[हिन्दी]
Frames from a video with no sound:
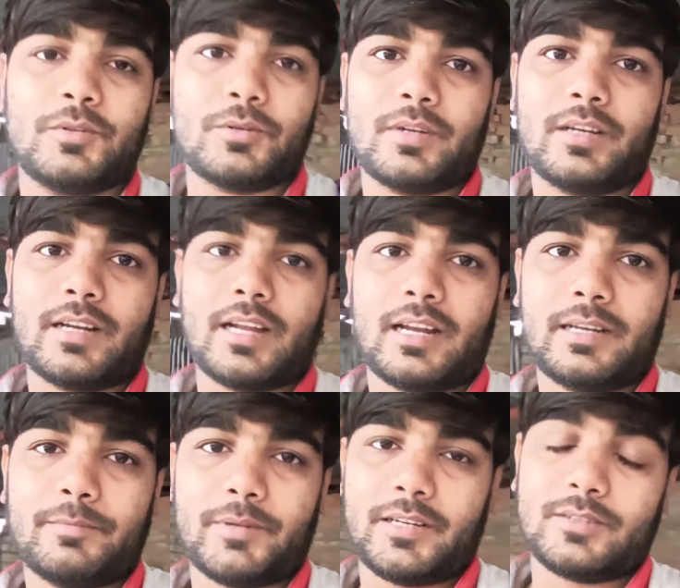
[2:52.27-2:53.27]
मुँह धोने
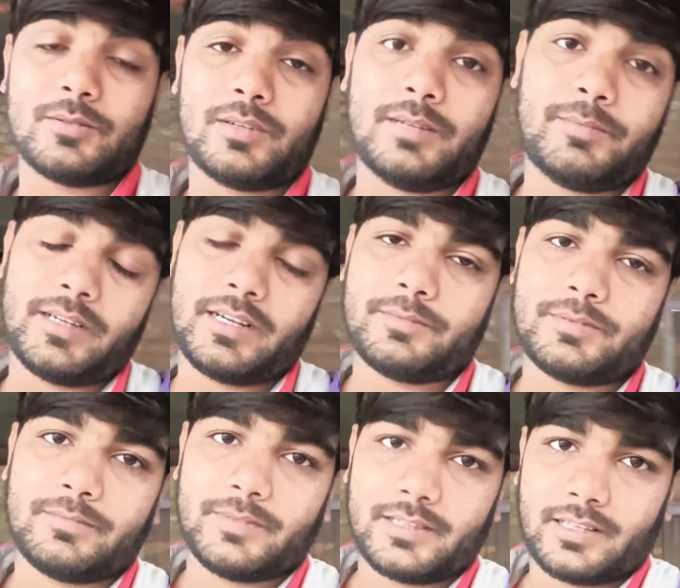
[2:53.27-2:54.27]
नहाने फ्रेश होने फिर
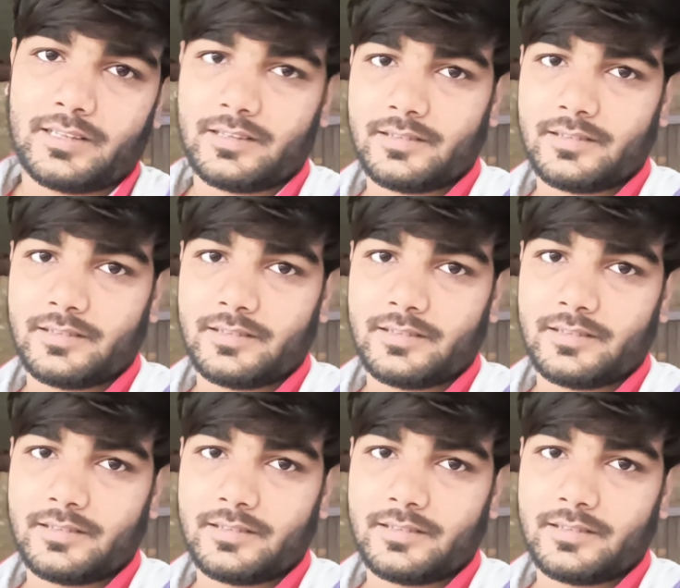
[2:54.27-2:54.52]
आपसे मिलते